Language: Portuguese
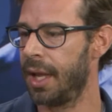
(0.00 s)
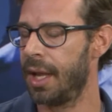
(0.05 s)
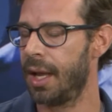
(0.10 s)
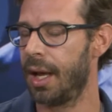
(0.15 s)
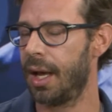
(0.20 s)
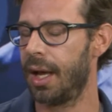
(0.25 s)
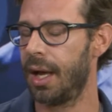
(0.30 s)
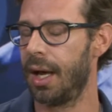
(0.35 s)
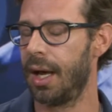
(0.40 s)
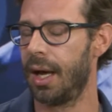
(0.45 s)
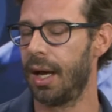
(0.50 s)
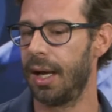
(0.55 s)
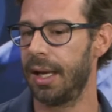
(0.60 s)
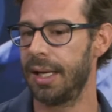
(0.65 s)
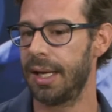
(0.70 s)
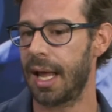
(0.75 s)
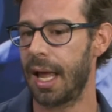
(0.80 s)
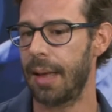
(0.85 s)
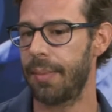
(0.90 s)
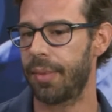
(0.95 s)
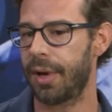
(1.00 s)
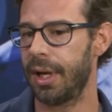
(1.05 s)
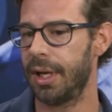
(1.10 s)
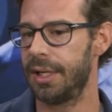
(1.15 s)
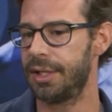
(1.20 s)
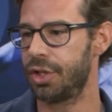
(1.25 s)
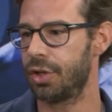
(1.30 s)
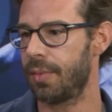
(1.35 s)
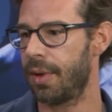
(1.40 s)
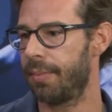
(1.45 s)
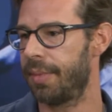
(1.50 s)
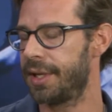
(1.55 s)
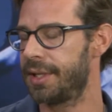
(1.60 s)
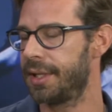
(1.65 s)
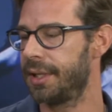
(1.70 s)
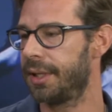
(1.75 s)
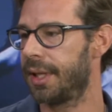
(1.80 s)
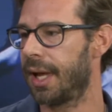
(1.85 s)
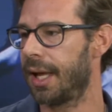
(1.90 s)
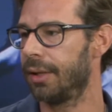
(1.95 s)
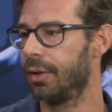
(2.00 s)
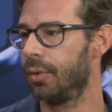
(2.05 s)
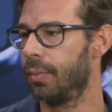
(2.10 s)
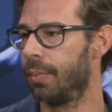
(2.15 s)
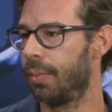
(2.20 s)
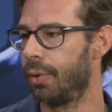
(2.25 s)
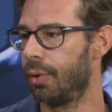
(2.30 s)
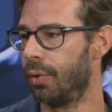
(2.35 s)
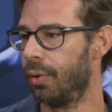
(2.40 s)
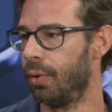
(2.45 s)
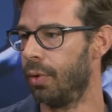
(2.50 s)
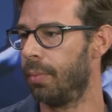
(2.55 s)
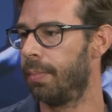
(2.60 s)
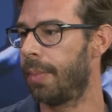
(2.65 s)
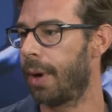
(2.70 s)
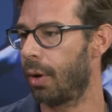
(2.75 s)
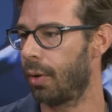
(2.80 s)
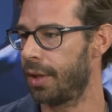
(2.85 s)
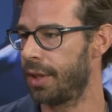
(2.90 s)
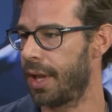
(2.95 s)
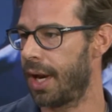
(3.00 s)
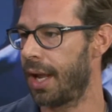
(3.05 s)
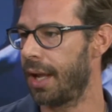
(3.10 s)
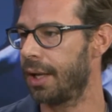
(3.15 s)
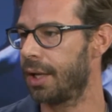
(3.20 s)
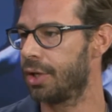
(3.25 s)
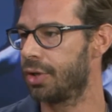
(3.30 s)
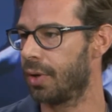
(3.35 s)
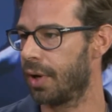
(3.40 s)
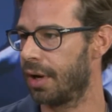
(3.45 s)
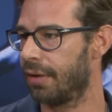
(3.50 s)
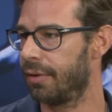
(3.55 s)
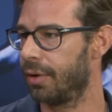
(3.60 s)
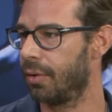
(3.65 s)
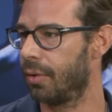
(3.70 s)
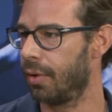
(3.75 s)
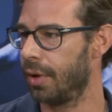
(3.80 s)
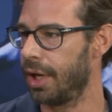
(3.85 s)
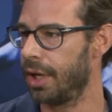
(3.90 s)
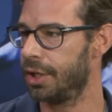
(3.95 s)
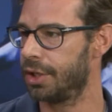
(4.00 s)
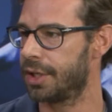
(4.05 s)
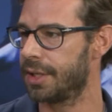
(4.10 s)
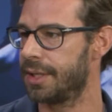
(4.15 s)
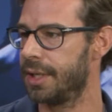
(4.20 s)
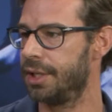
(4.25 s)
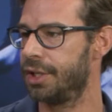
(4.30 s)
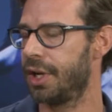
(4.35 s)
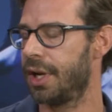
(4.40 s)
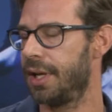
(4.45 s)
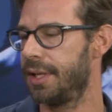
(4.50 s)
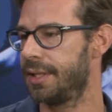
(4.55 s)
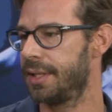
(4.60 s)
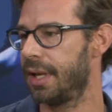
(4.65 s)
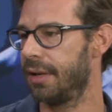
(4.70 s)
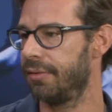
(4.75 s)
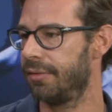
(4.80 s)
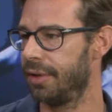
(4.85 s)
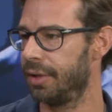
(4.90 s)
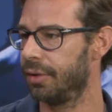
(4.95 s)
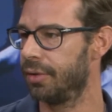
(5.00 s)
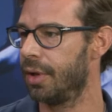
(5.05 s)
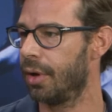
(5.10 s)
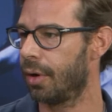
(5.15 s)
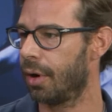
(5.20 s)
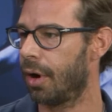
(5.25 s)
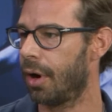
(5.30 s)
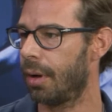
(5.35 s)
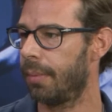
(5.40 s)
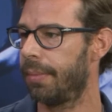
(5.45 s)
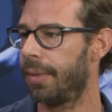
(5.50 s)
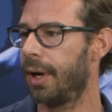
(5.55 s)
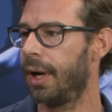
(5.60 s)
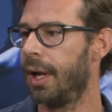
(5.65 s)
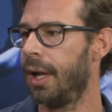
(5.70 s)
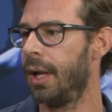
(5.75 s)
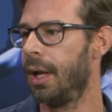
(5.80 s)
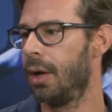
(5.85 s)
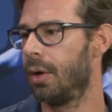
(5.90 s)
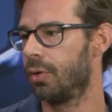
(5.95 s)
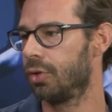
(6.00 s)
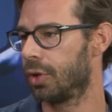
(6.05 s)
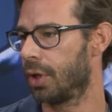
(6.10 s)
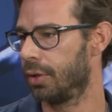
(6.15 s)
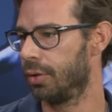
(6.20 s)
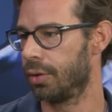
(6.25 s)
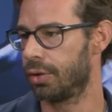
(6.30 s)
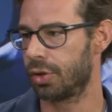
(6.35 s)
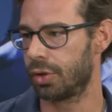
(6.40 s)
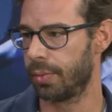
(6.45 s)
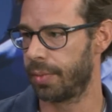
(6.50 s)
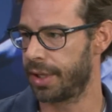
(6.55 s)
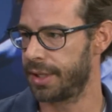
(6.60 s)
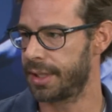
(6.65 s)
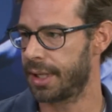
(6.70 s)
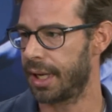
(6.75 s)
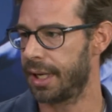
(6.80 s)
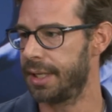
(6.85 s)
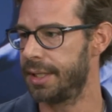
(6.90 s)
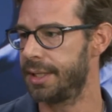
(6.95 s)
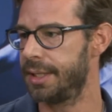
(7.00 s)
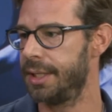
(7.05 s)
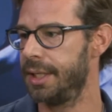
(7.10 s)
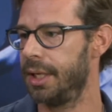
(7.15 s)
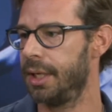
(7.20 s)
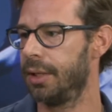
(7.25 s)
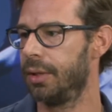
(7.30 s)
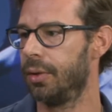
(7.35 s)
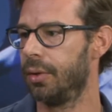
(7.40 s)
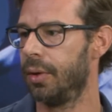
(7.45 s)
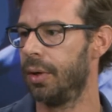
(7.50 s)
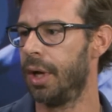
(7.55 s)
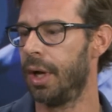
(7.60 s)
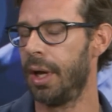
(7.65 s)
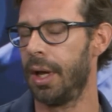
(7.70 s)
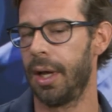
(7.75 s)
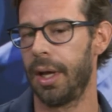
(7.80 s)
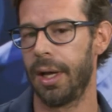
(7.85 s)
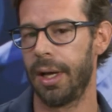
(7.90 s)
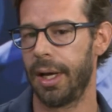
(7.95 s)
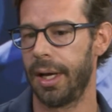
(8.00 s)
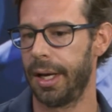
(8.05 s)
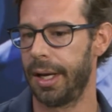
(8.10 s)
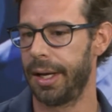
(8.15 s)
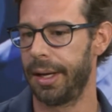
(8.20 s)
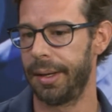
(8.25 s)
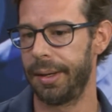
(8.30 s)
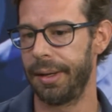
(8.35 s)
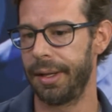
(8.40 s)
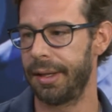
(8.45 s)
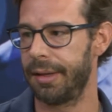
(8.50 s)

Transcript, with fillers: Uh, e na época eles tinham me apresentado para o Paulo André, que jogava no Corinthians. Sim. Ele tinha recém vindo da Europa, um jogador super esclarecido, uh,